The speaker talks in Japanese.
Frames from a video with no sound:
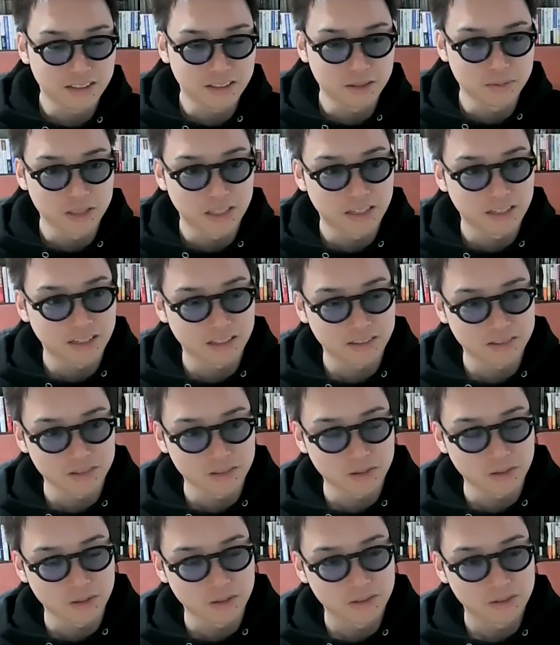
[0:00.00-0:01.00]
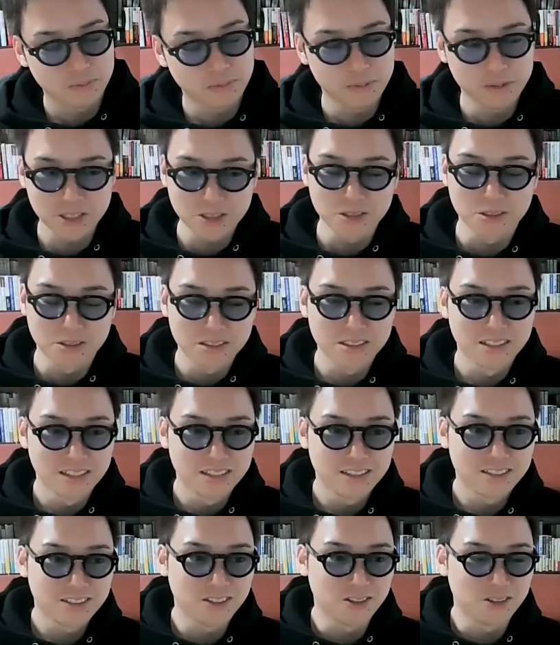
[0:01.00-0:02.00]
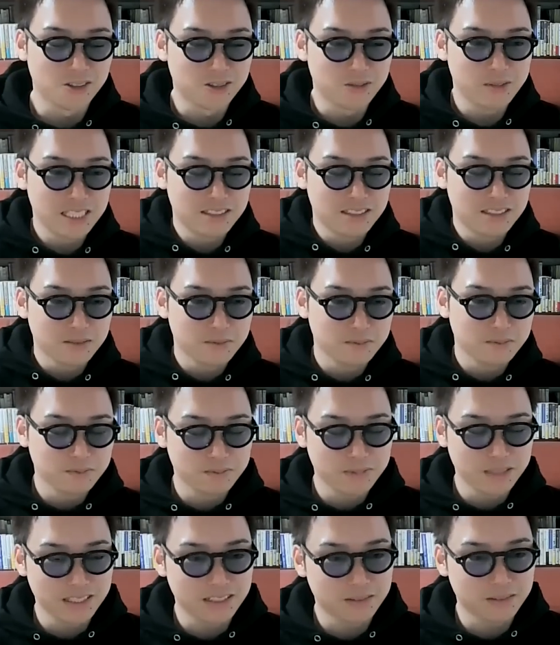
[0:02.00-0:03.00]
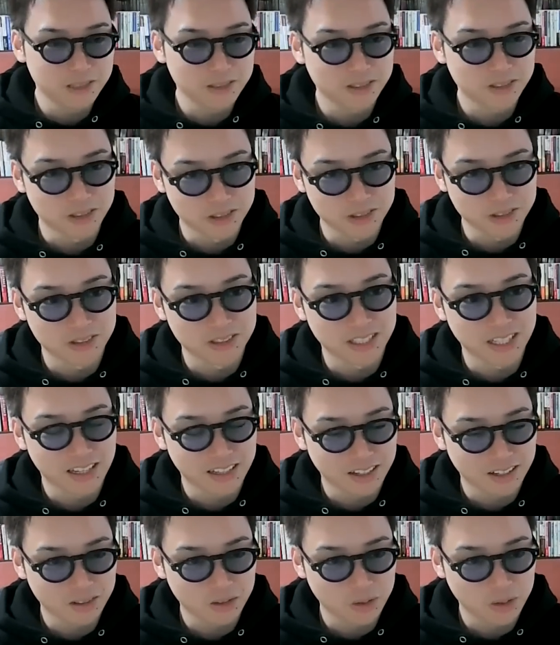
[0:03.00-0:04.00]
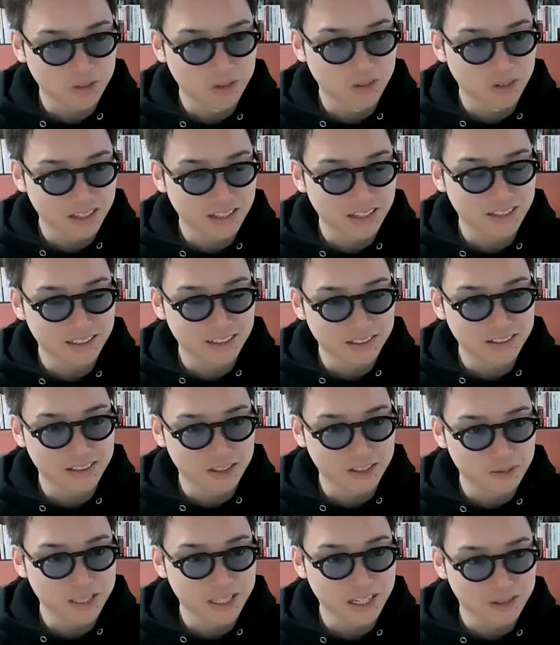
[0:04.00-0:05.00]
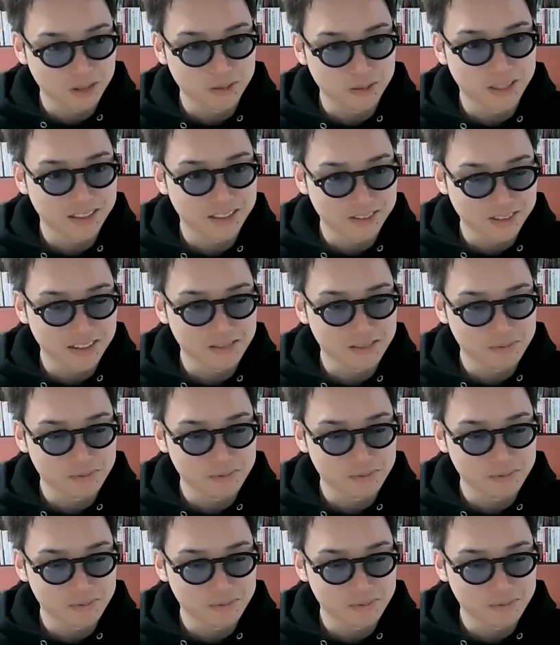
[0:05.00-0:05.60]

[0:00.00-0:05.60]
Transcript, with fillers: 頼む側からすると。まあもちろん、その、めっちゃめっちゃ文章上手だったら、それはそれで頼みたいこともあるの